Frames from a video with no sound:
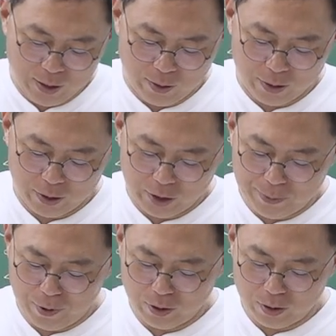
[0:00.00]

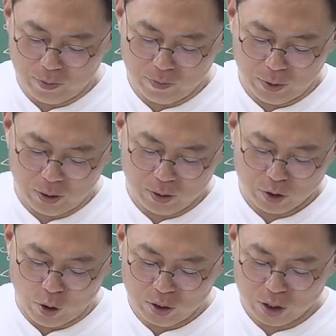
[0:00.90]
2번은 어, 뭐
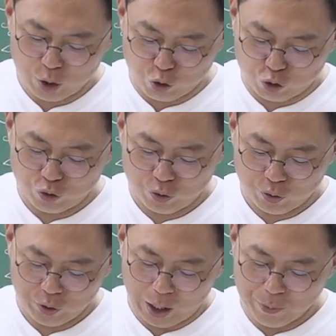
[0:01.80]
정제두,
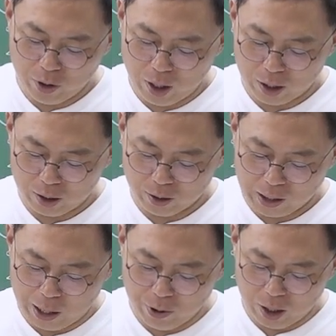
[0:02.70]
양명학,
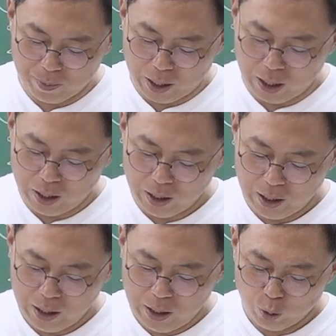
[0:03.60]
강화학파,
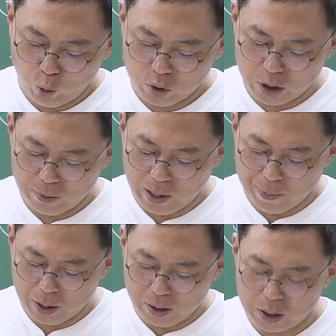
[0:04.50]
토지의
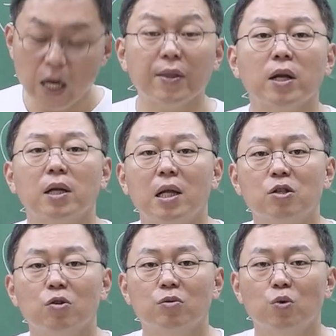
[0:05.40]
매매를 제한하는
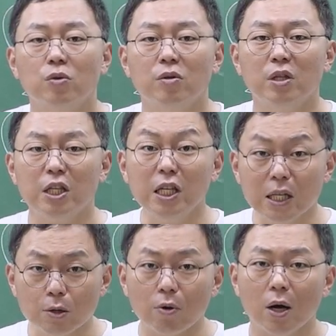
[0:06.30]
한전론은
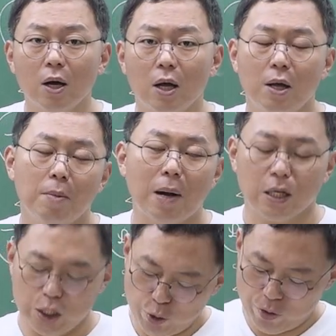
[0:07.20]
이익과
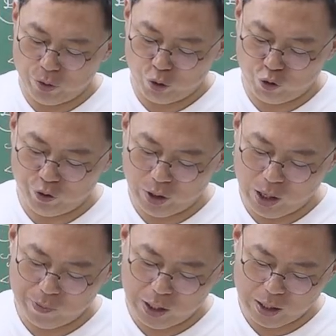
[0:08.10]
박지원 두
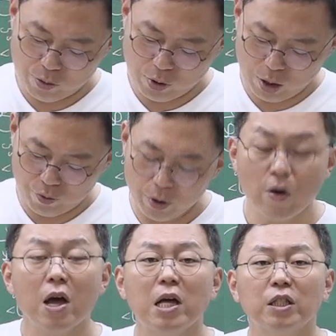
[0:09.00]
사람이 해당되겠고요.
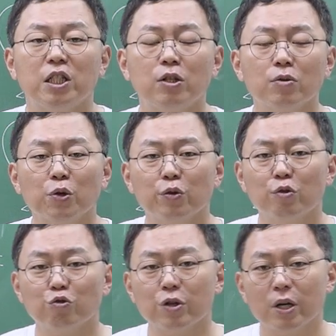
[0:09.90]
지전설을
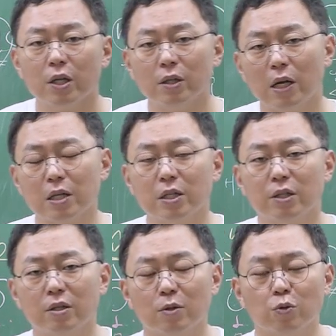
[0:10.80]
주장한
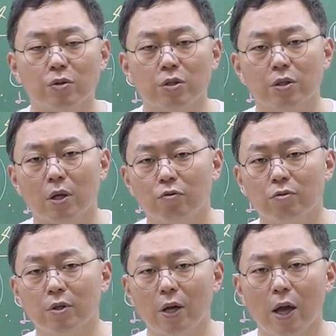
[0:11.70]
학자들은 조선시대
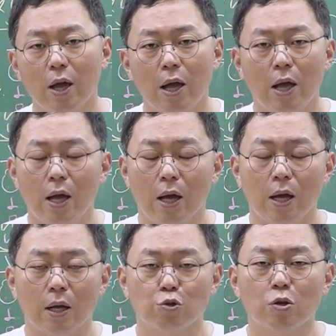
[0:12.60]

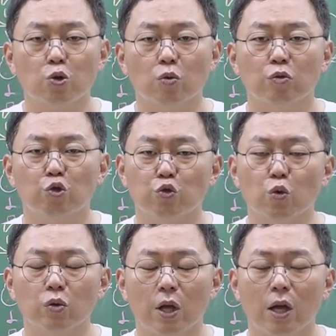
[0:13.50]
후기에 최초는
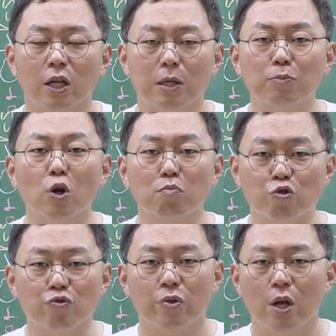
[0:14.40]
숙족대의
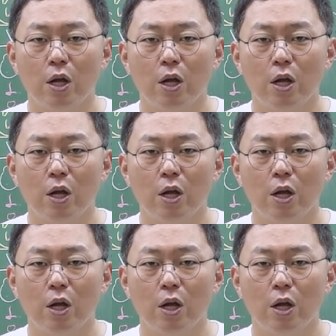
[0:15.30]
김성문,